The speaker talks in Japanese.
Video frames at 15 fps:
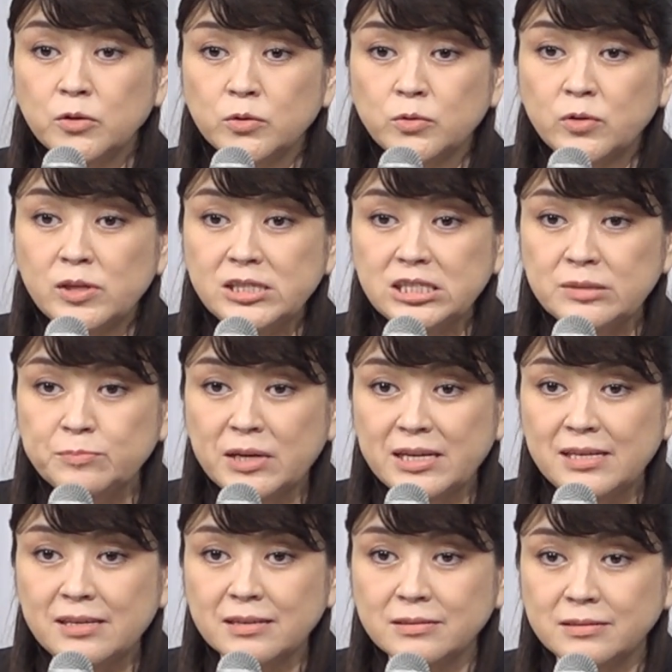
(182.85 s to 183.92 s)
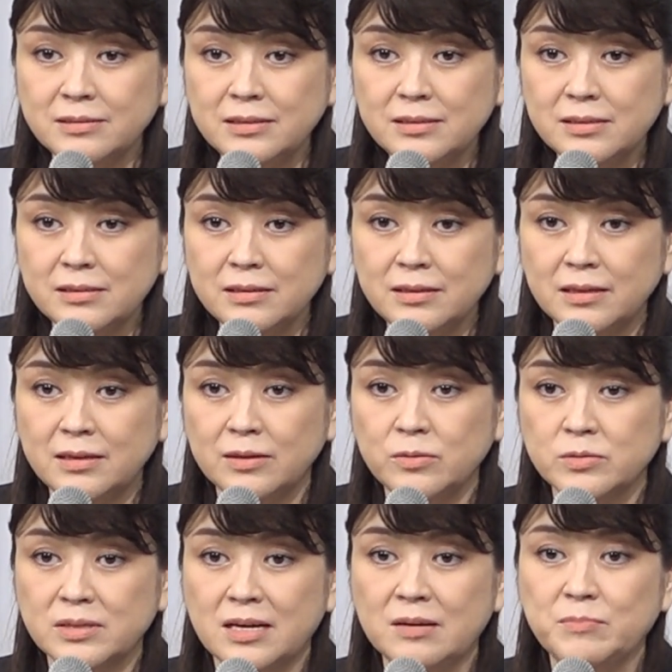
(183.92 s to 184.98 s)
表取締役についてでご
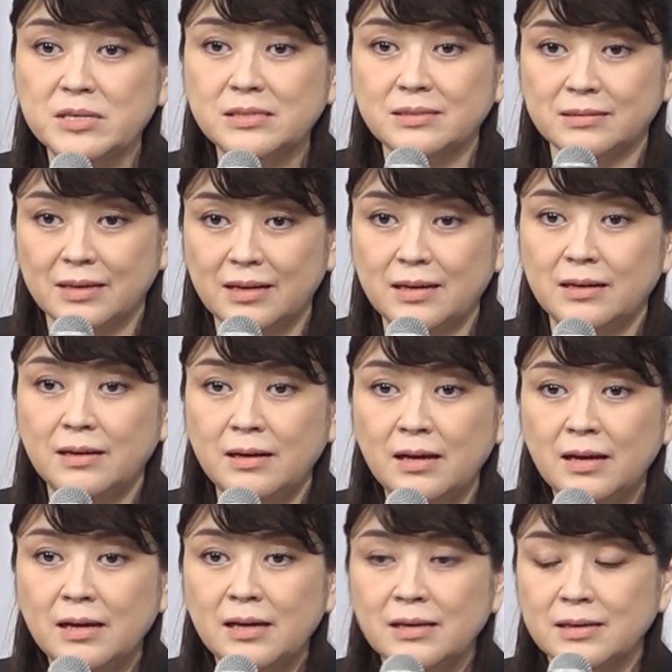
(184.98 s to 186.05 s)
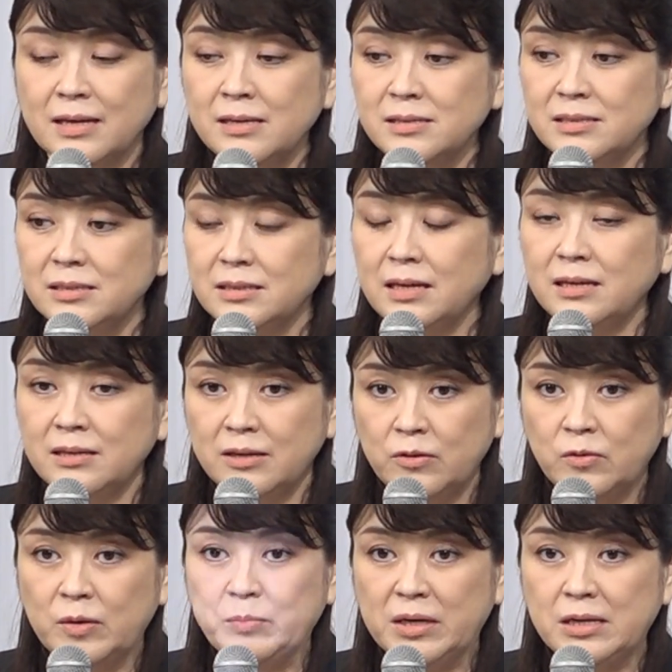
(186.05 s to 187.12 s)
ざいますが現時点で
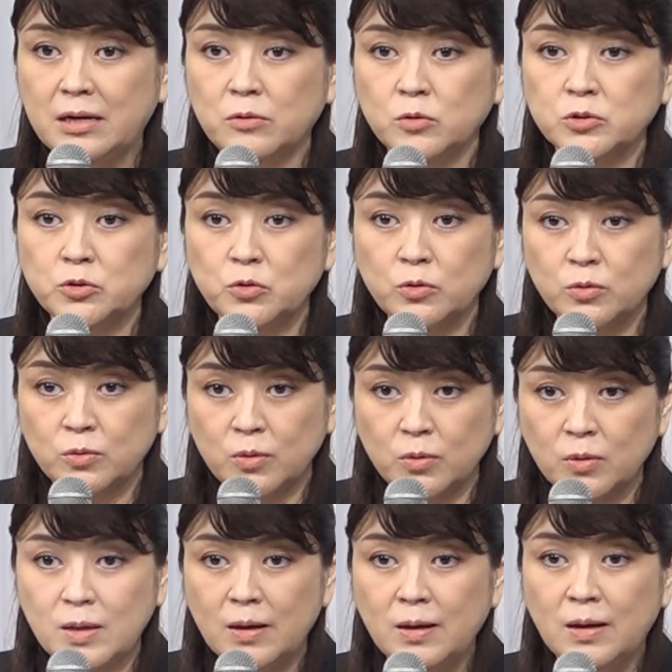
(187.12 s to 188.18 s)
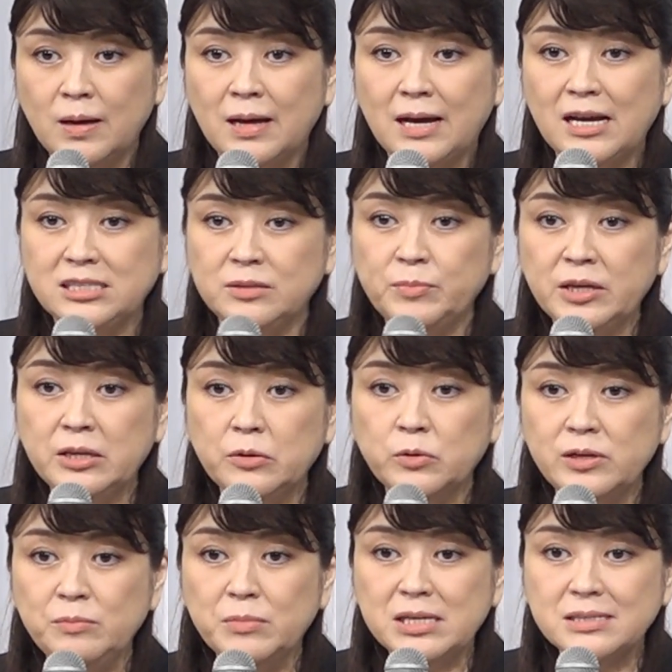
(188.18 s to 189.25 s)
はまだ補償を始めてお
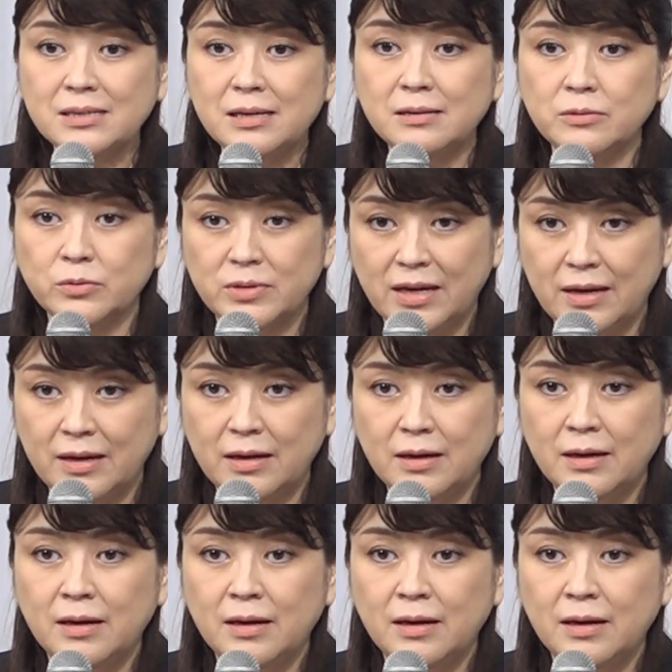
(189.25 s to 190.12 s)
りませんので